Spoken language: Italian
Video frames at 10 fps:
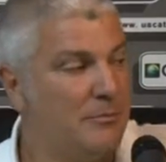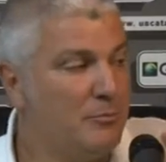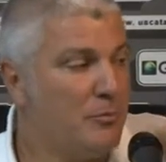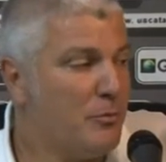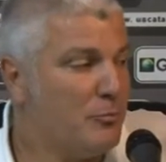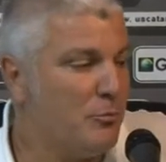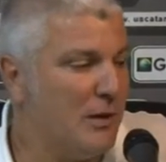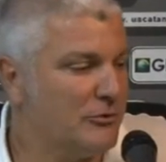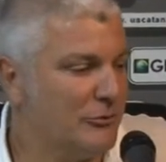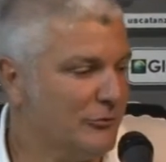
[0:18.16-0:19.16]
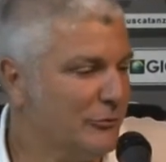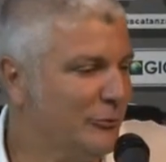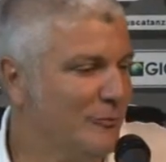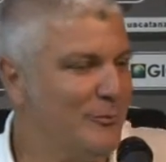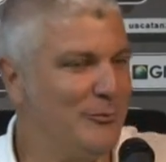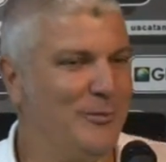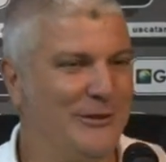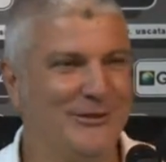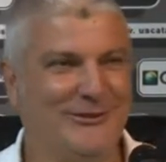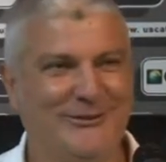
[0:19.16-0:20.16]
un po' più basso, un po' più
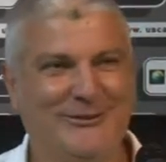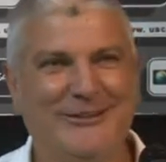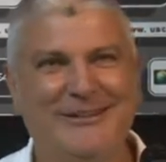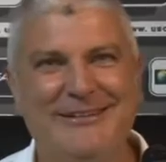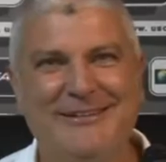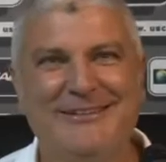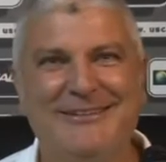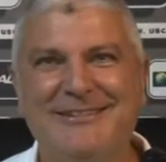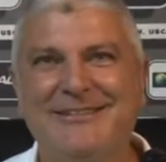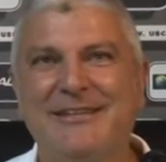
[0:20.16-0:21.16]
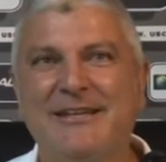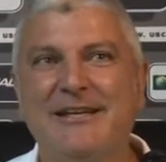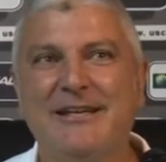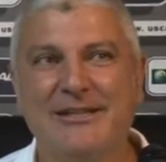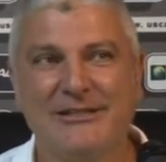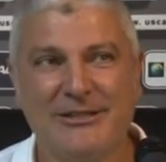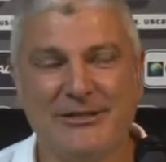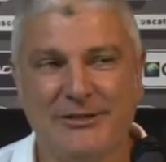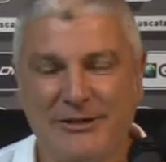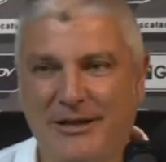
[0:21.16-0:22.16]
basso. Perché ha preso 10 gol,
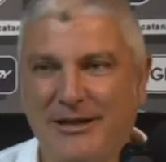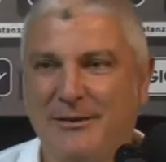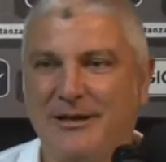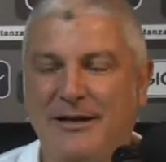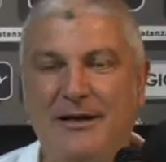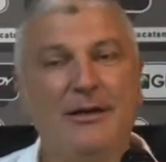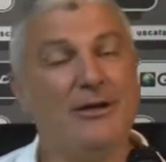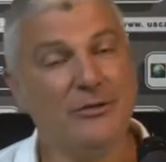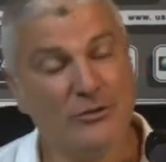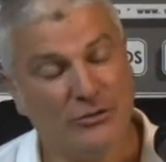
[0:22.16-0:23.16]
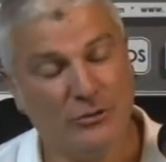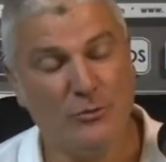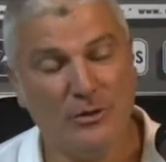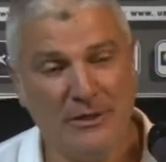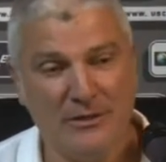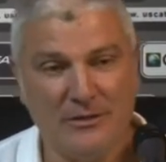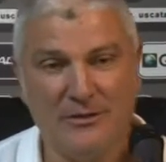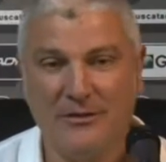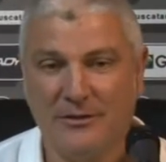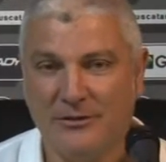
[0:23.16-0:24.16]
sì, la...
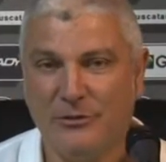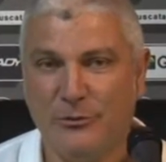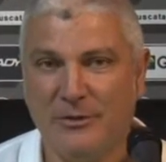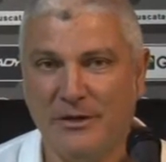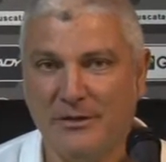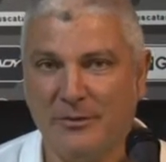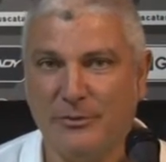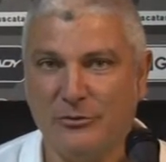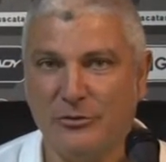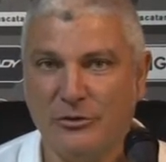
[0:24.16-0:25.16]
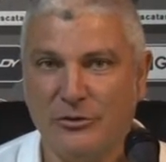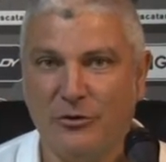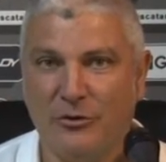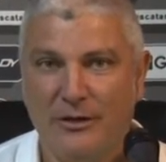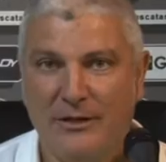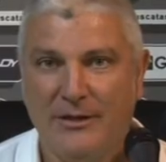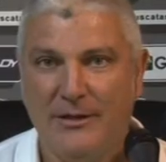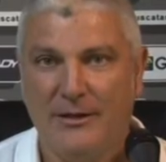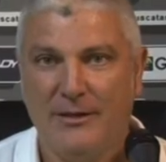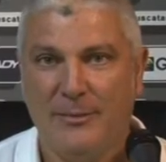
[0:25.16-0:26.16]
Sicuramente, sicuramente ha preso 10 gol,
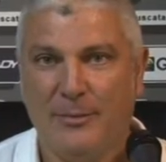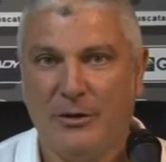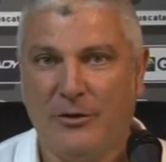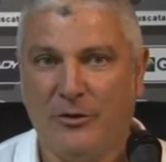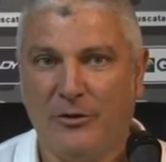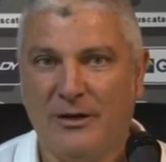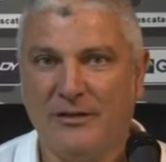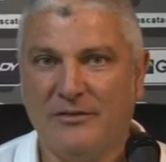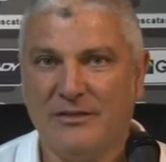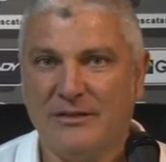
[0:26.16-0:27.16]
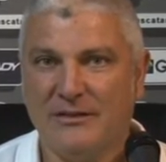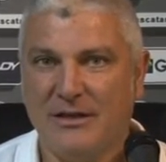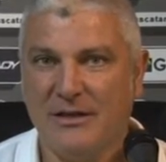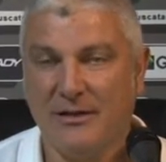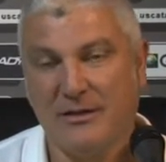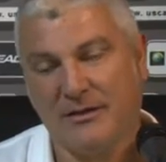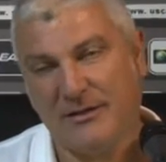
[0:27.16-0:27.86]
però la difesa 3